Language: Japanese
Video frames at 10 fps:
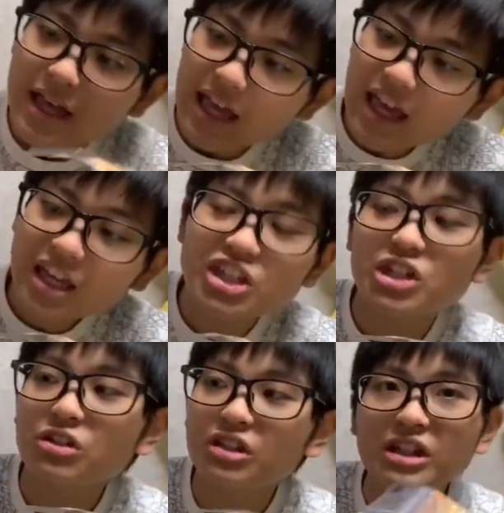永
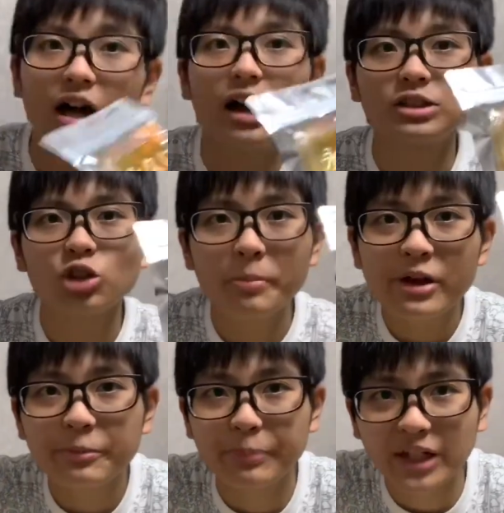久に遊べ
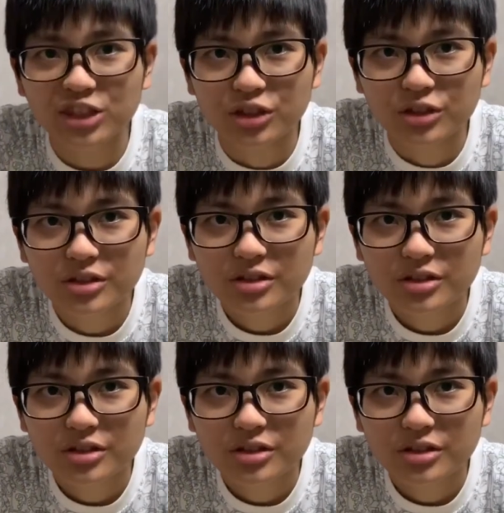るパズル。